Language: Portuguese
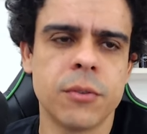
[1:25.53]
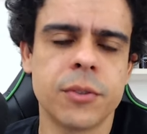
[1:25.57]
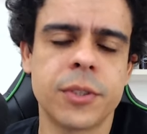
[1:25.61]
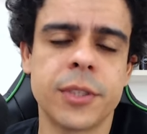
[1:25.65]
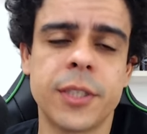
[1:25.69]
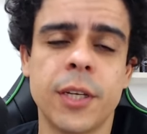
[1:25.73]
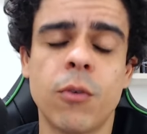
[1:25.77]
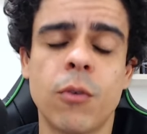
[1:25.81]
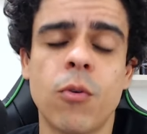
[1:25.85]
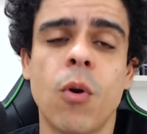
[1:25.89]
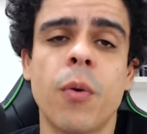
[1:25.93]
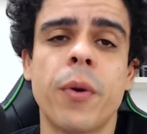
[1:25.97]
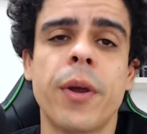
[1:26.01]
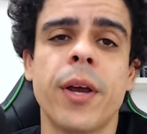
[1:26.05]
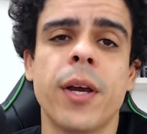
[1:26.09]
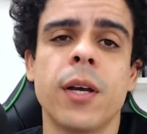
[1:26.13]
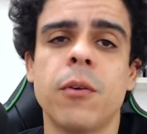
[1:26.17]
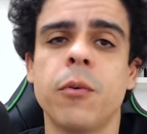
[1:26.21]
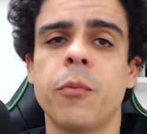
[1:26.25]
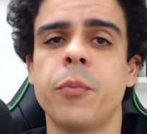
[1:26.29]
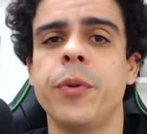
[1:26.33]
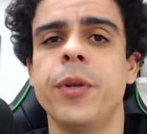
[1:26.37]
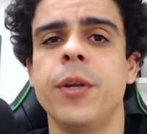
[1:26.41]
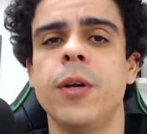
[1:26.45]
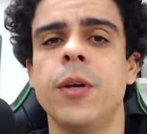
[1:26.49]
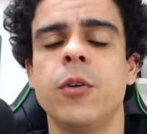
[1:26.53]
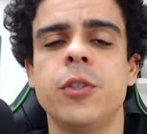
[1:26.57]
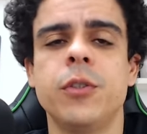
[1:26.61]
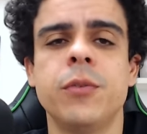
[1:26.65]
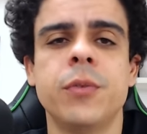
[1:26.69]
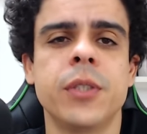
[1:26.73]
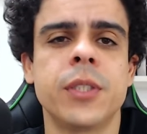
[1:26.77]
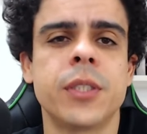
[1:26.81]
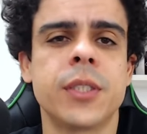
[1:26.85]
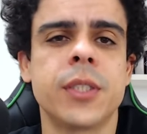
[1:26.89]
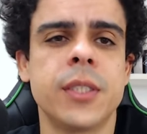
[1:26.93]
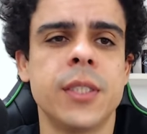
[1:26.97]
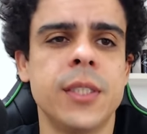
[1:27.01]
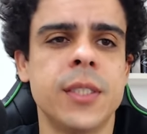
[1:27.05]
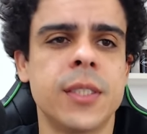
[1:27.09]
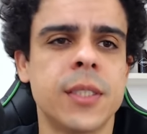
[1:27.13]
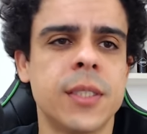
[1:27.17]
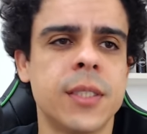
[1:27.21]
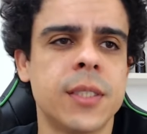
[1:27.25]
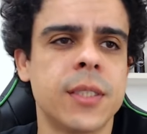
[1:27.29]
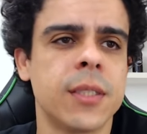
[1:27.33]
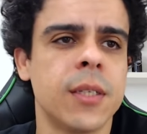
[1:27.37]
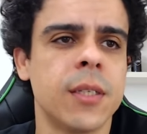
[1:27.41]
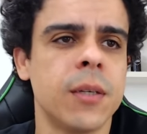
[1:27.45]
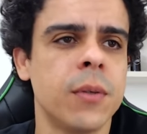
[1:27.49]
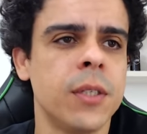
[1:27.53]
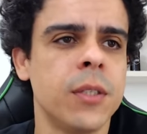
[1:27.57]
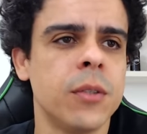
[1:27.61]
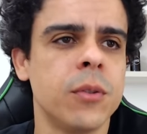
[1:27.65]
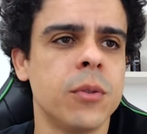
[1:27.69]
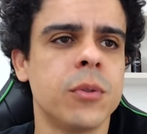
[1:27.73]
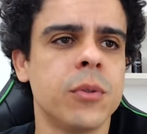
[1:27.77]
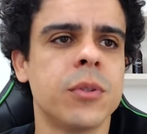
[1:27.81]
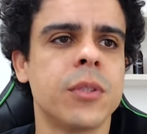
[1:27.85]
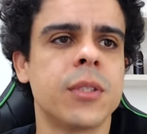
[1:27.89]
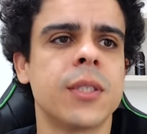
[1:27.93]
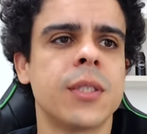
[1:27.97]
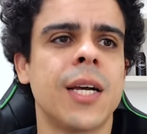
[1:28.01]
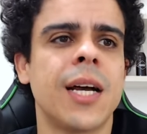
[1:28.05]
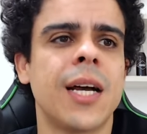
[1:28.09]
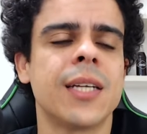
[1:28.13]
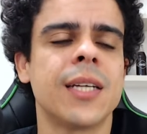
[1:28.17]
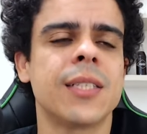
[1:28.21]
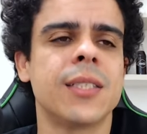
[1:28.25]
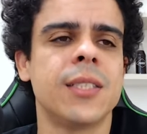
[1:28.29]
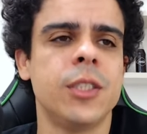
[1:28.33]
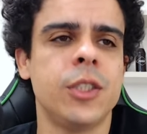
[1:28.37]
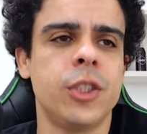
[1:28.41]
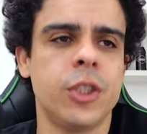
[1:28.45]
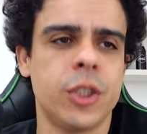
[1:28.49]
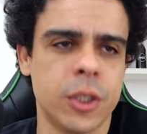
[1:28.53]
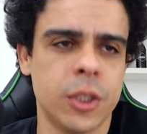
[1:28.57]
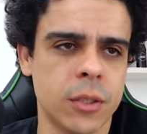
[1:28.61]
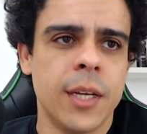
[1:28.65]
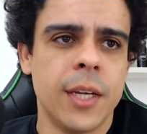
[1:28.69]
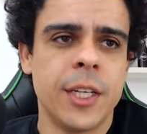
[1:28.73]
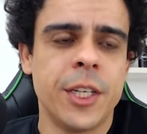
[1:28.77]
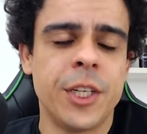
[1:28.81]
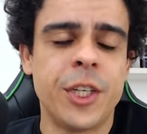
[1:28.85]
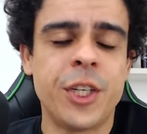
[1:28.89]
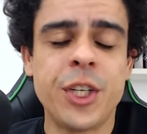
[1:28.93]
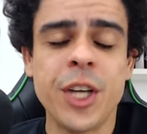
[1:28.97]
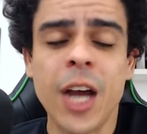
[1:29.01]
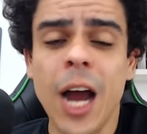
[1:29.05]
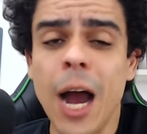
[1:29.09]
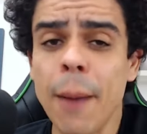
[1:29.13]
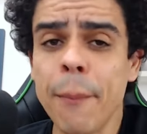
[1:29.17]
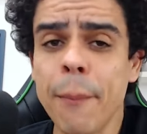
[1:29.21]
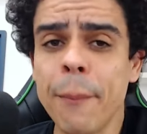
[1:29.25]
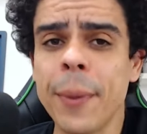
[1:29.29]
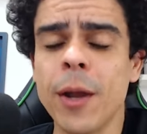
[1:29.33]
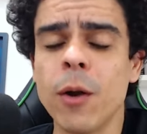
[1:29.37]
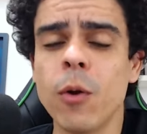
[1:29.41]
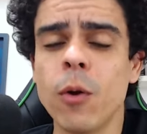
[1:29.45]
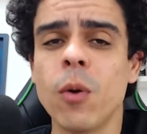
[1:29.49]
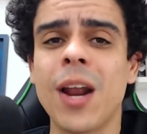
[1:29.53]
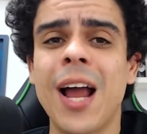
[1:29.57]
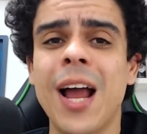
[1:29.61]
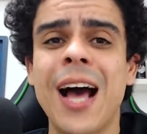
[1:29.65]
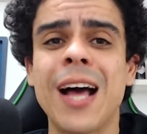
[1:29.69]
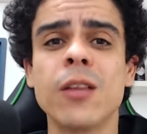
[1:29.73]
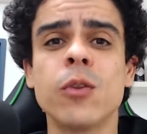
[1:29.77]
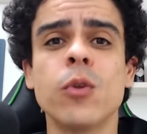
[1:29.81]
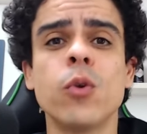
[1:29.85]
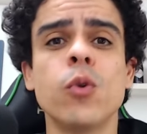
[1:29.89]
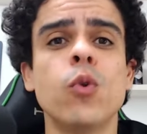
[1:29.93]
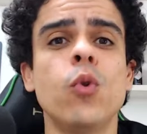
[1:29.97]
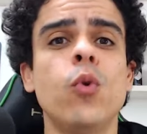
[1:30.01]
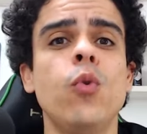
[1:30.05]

Sei qual que é a opinião de vocês que estão aí nos assistindo. Já pelo lado do